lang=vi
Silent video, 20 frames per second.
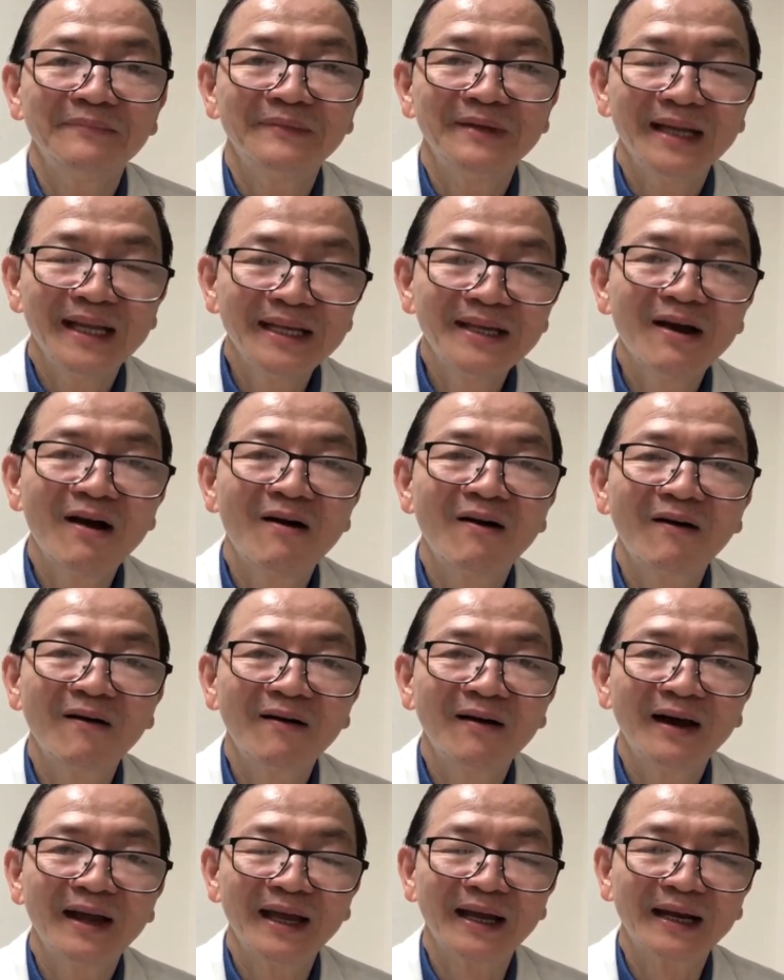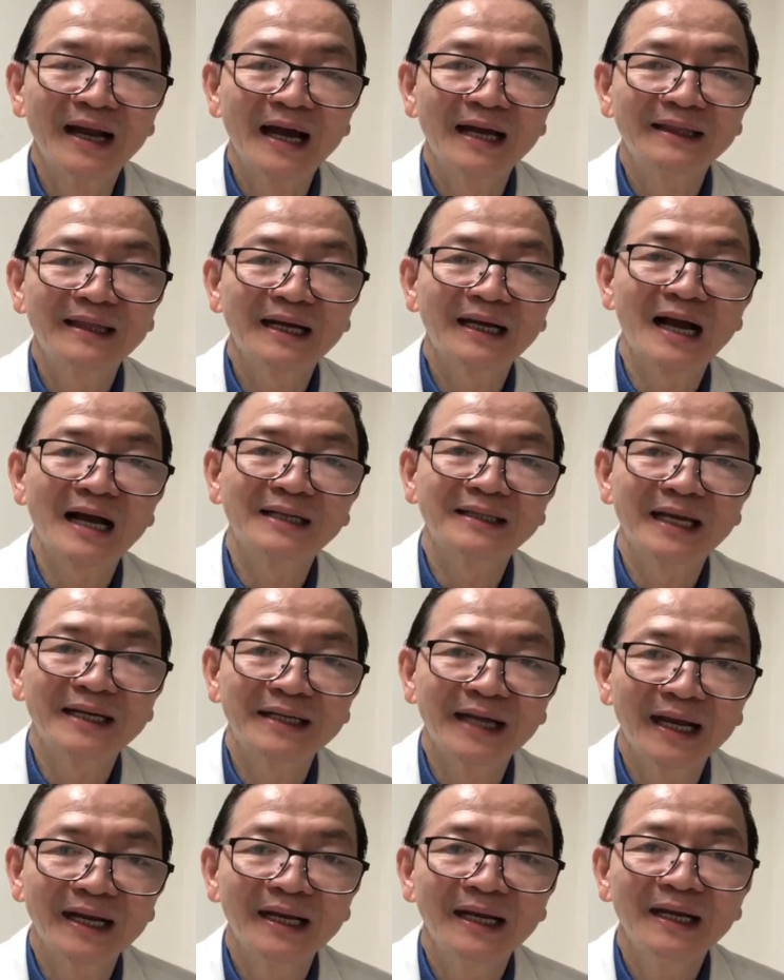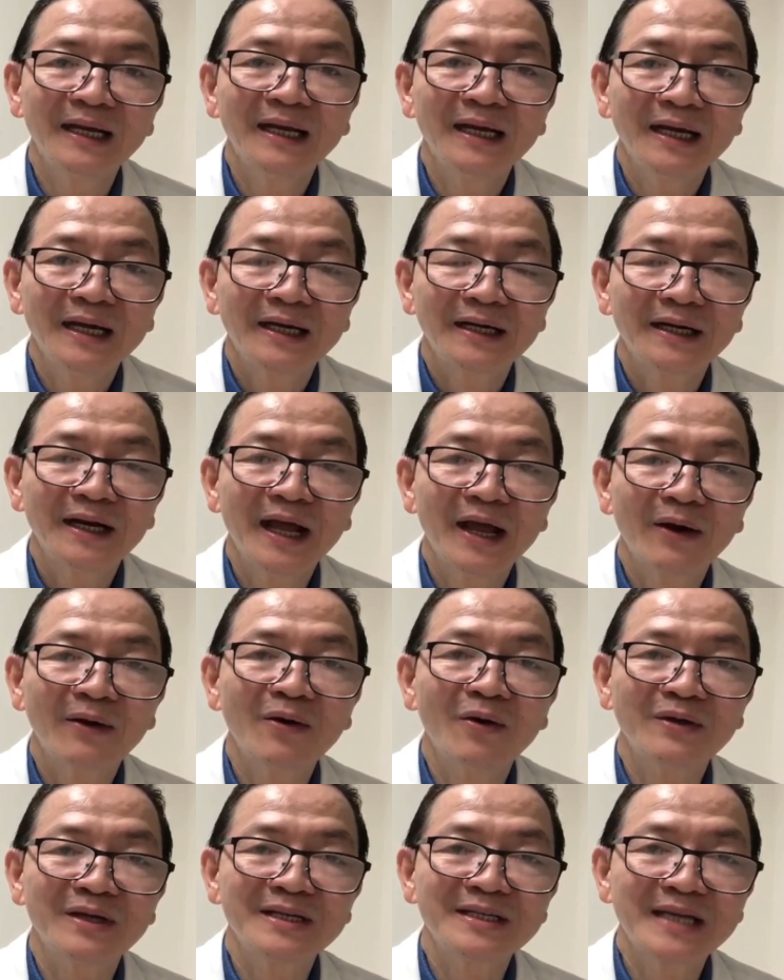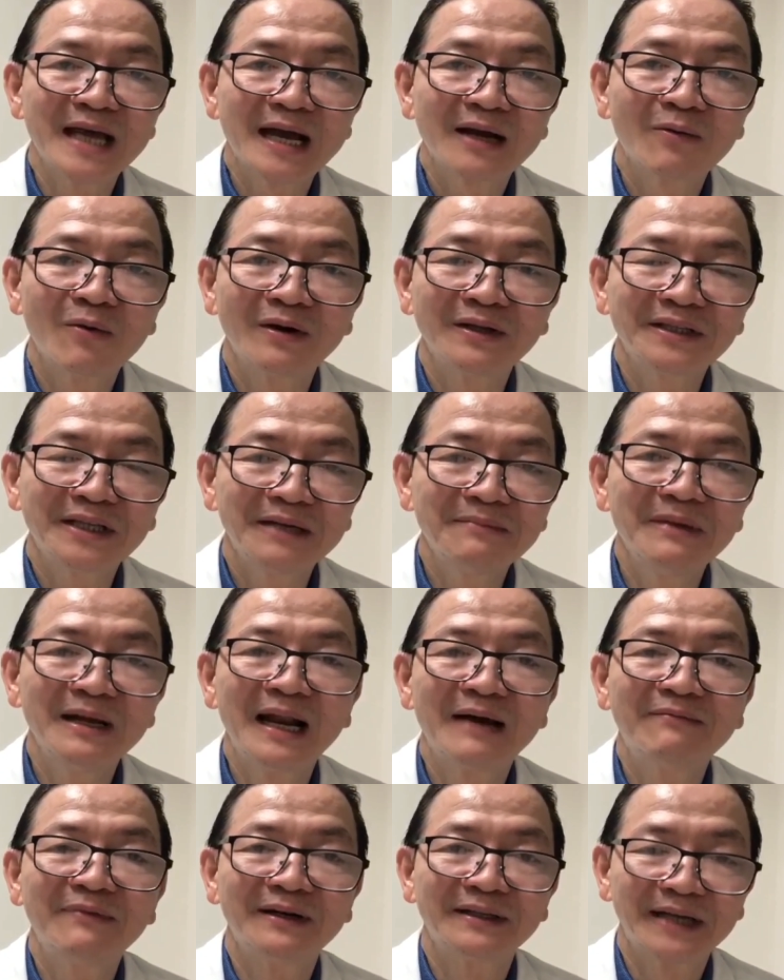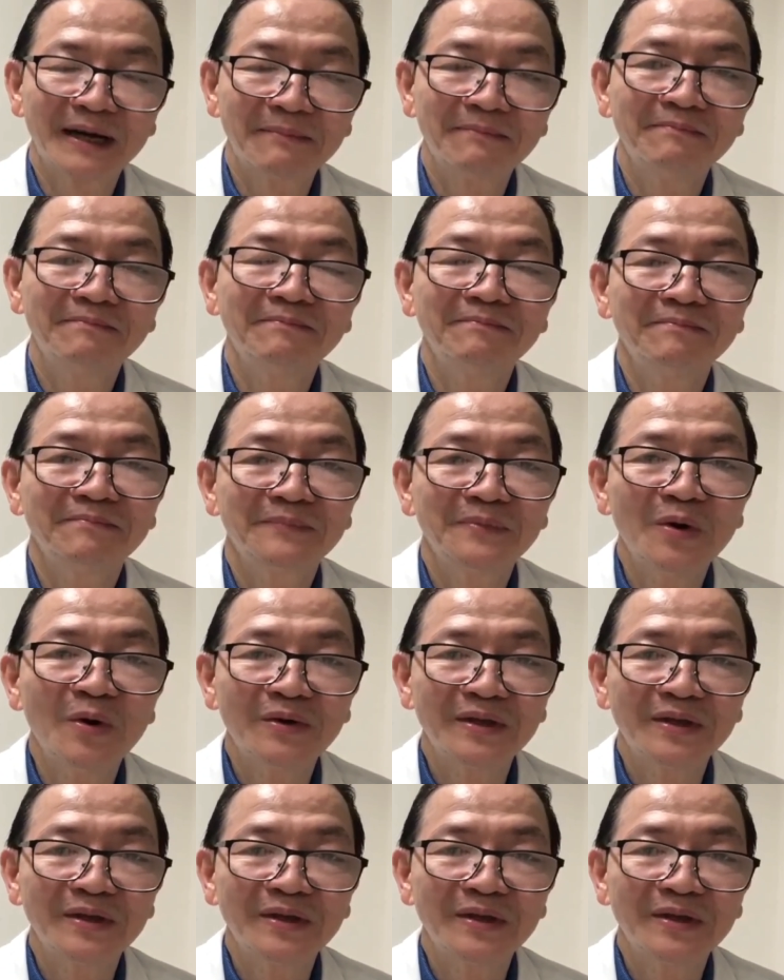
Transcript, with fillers: Lý do hiện nay tất cả các test trên đều có độ chính xác khoảng 95%, độ